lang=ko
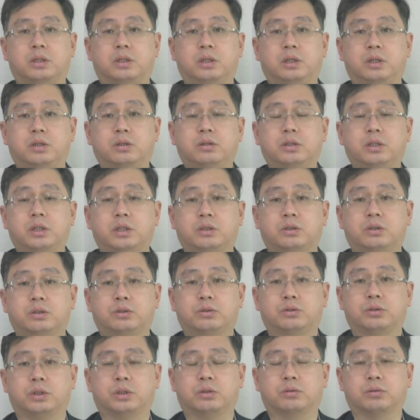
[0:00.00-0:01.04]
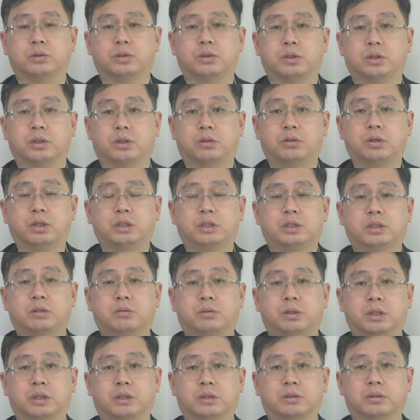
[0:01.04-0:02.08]
이럴 때 쓸 수 있고요. 여러 가지
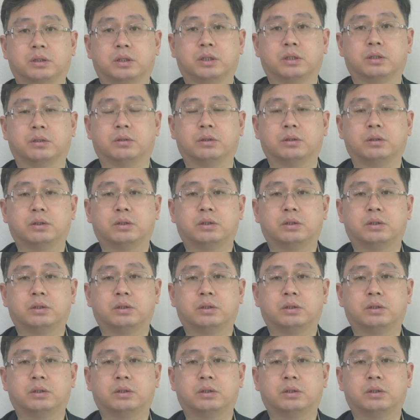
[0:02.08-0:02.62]
상황이 있는데요.